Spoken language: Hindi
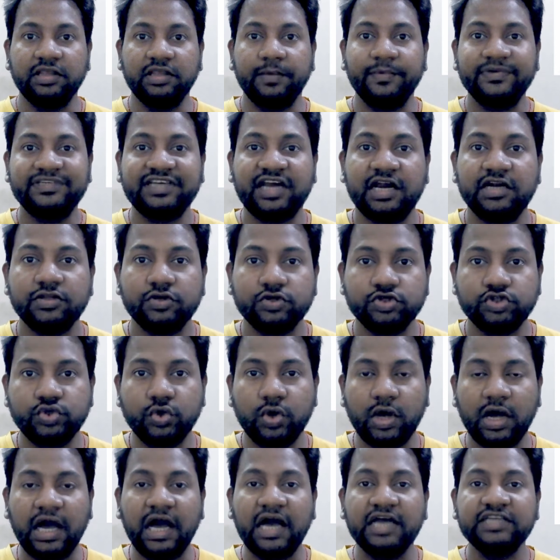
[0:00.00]
नमस्कार
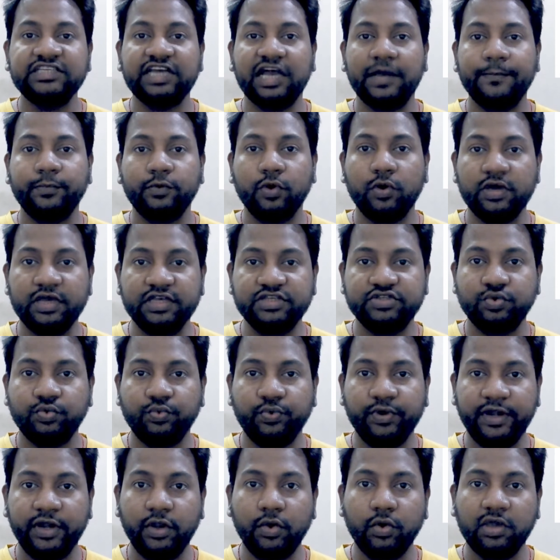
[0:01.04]
दोस्तों आज आपको इस
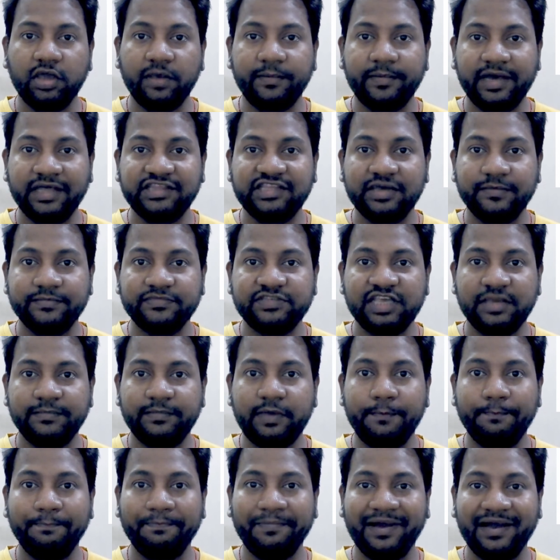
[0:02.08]
वीडियो के माध्यम से
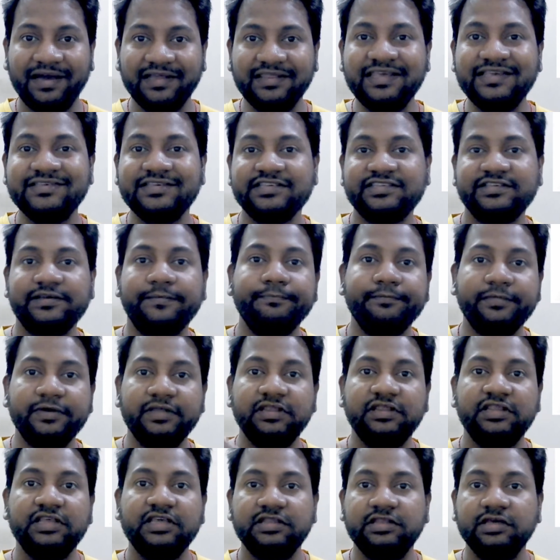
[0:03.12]
मैं पानी से
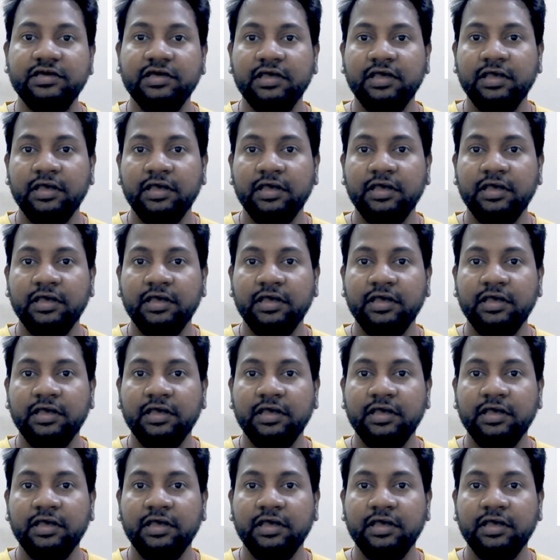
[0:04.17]
संबंधित